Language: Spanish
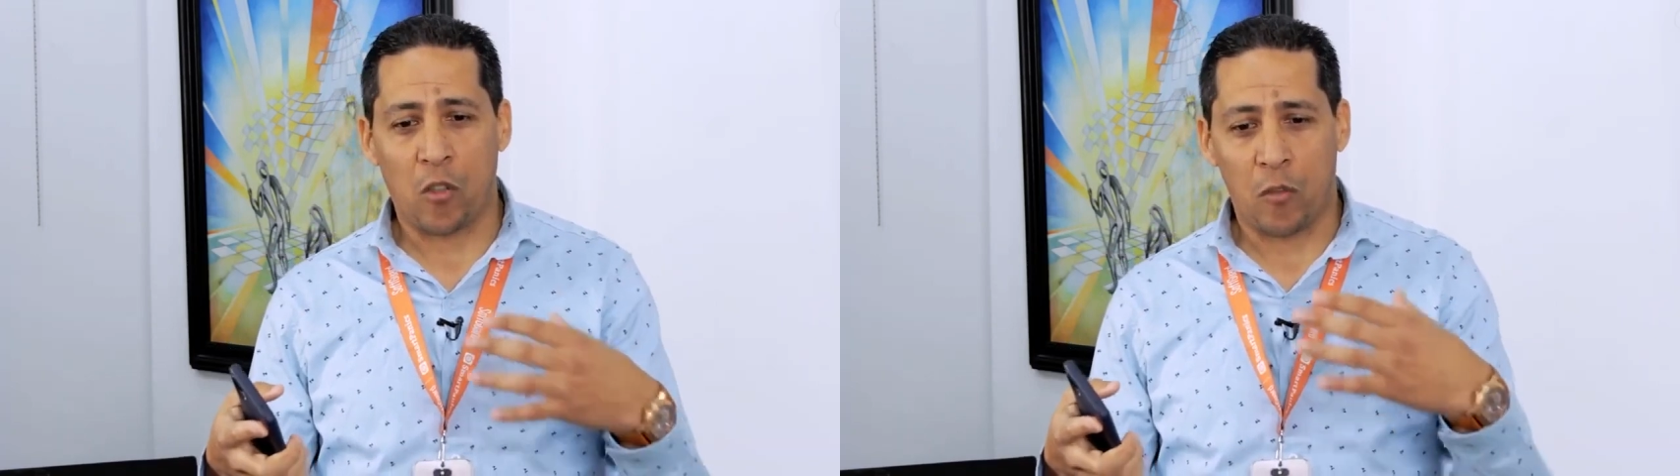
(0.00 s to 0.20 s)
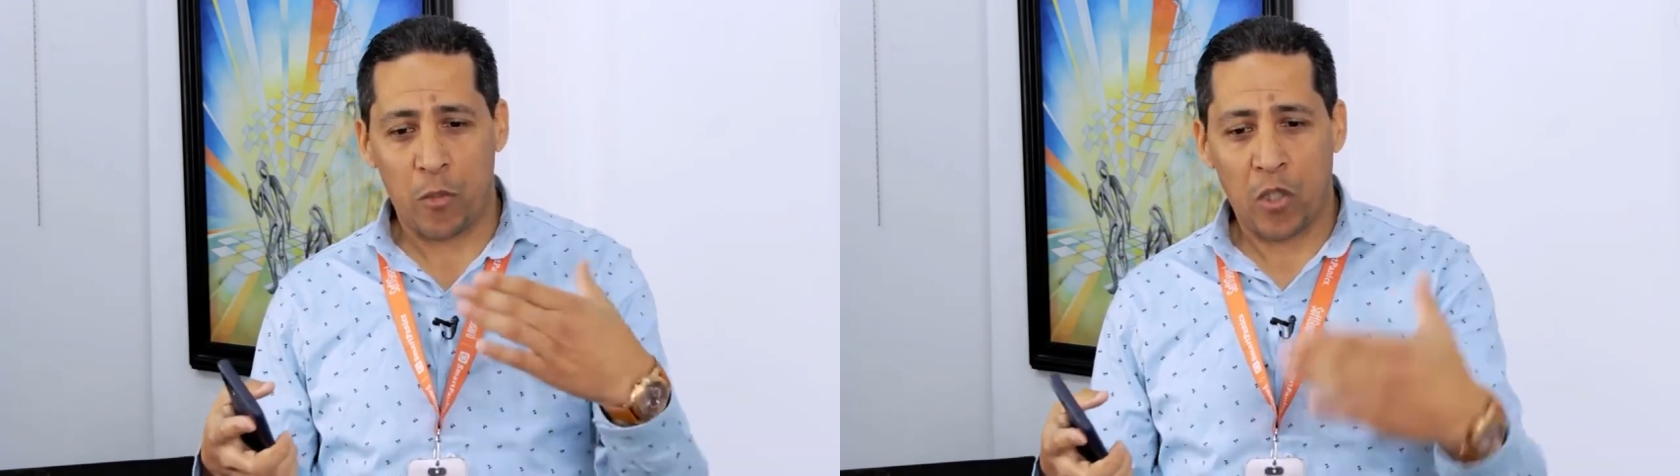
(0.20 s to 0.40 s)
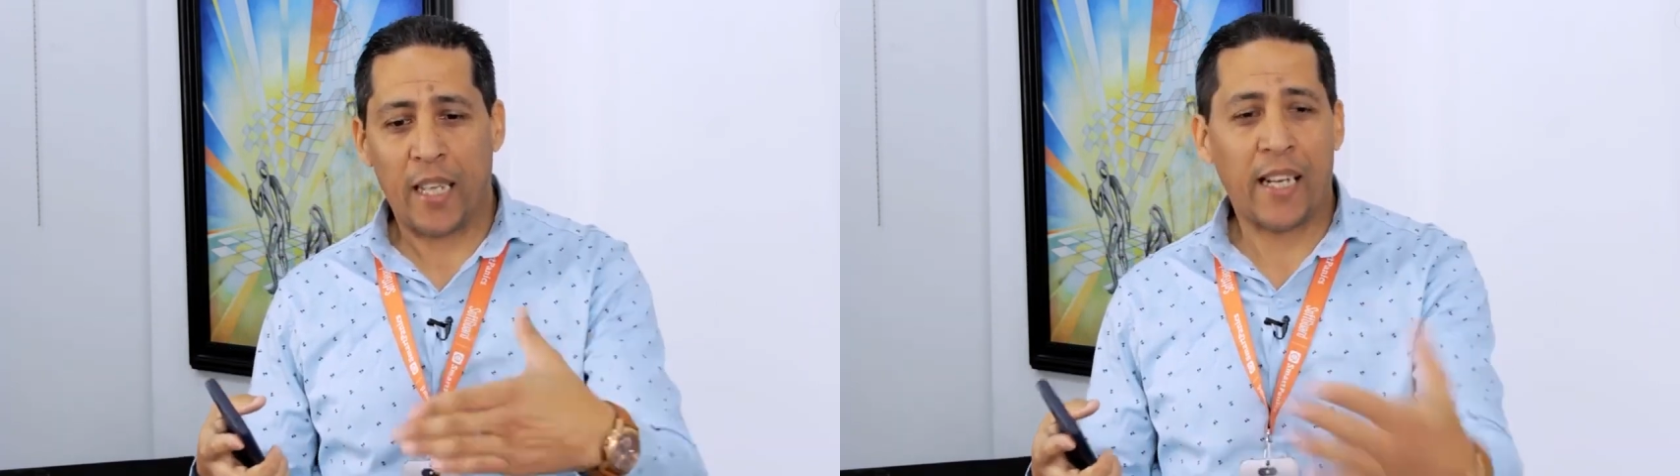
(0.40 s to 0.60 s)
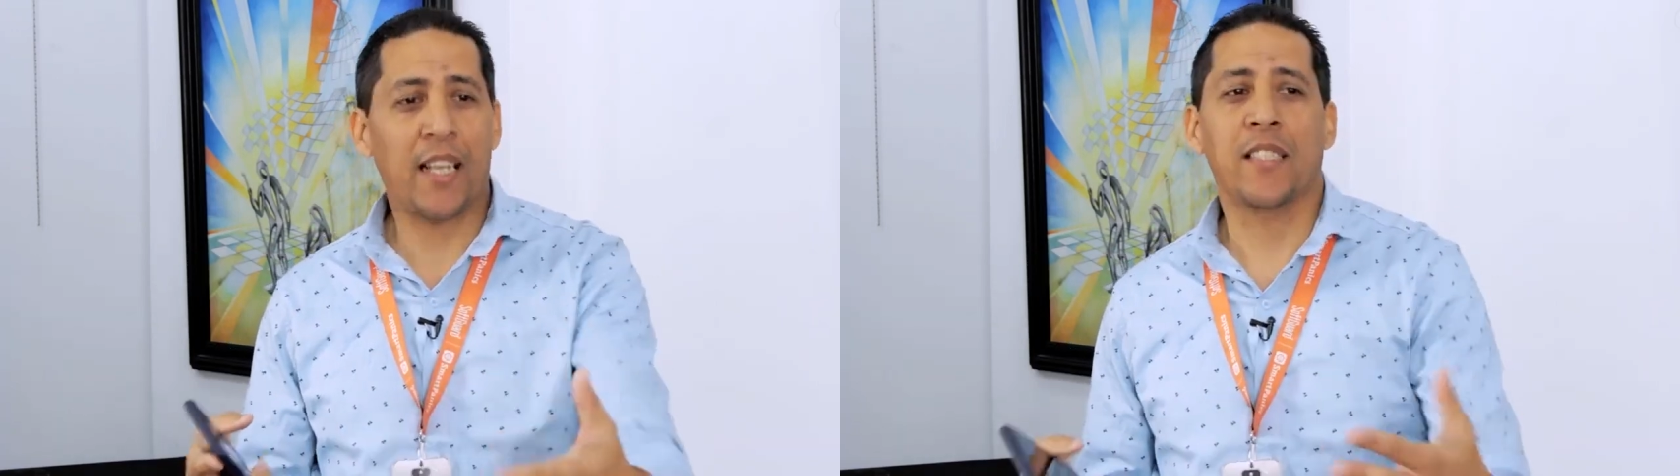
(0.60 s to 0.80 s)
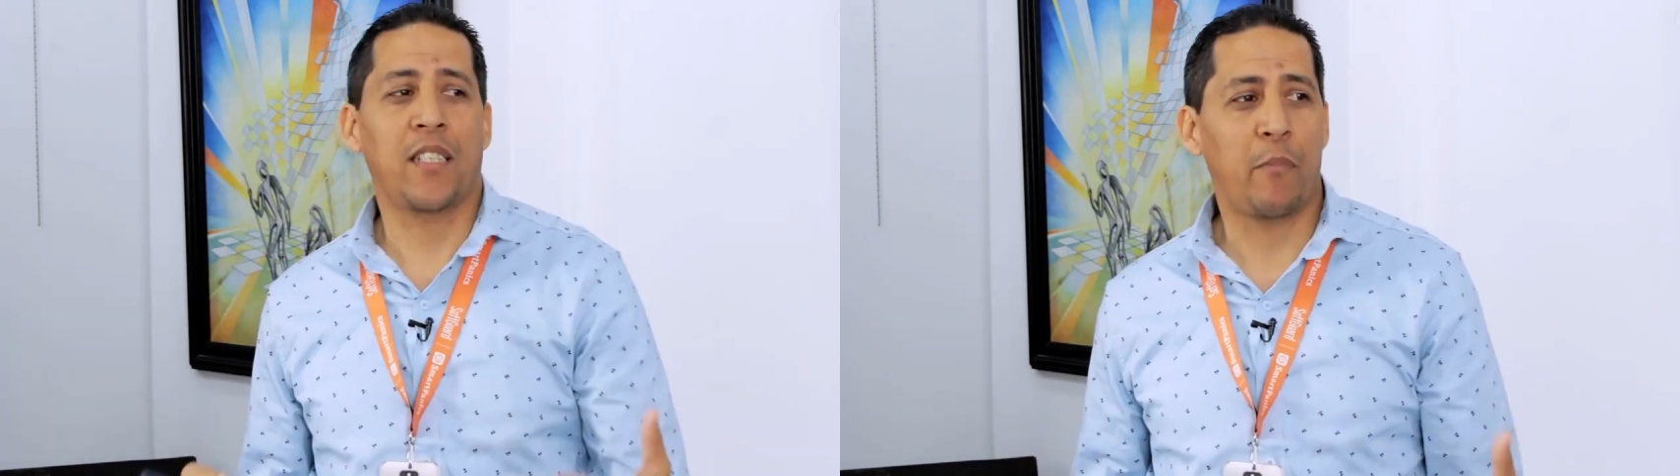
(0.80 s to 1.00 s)
comió la
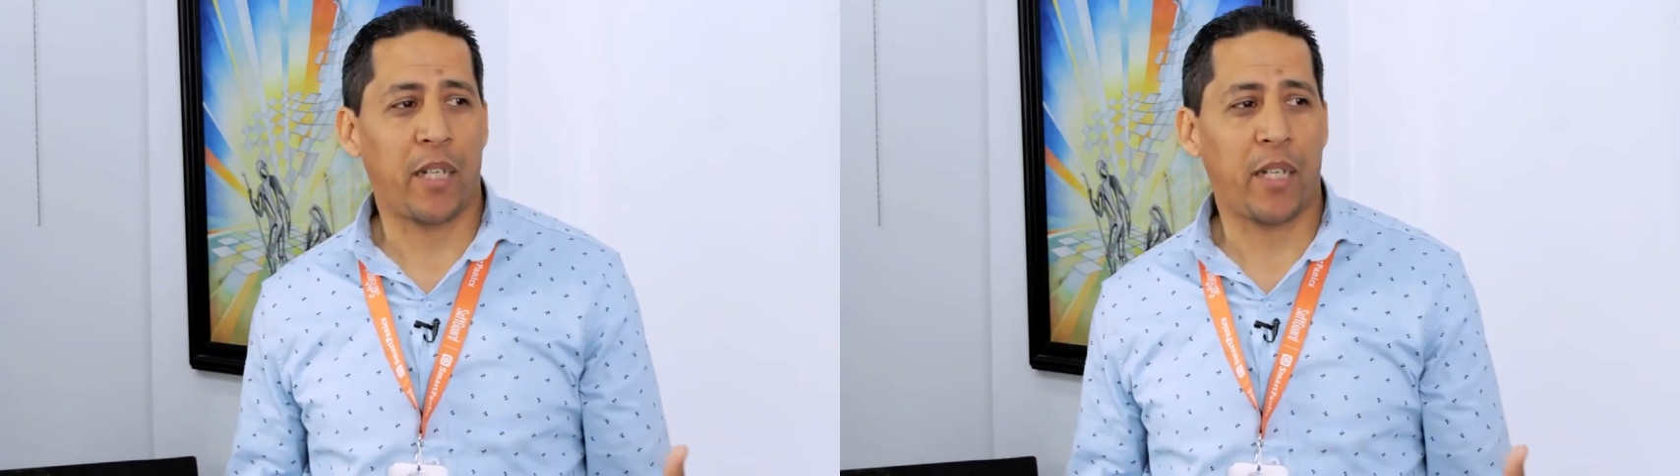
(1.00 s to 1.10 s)
casa